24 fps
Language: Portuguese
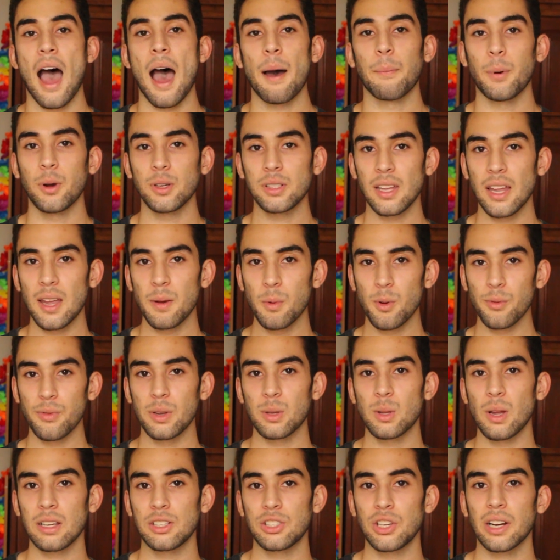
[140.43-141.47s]
Após ter
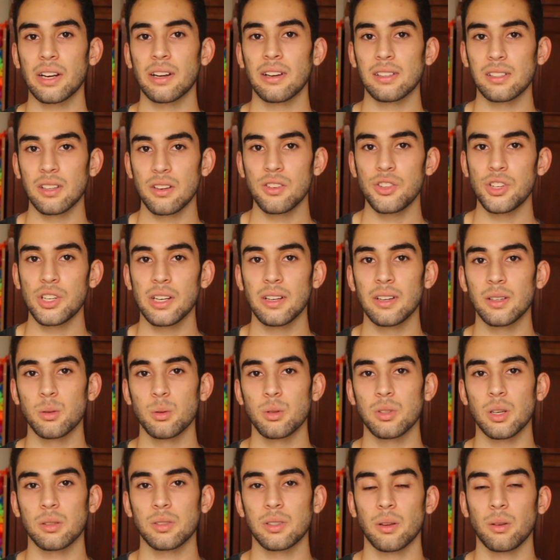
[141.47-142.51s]
removido as Gcams antigas
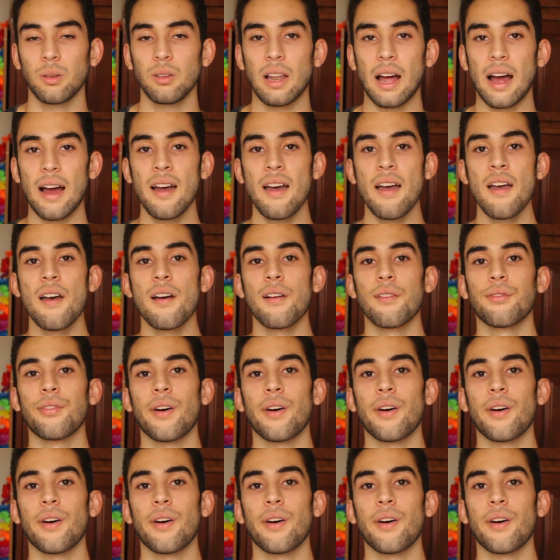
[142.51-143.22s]
do seu celular,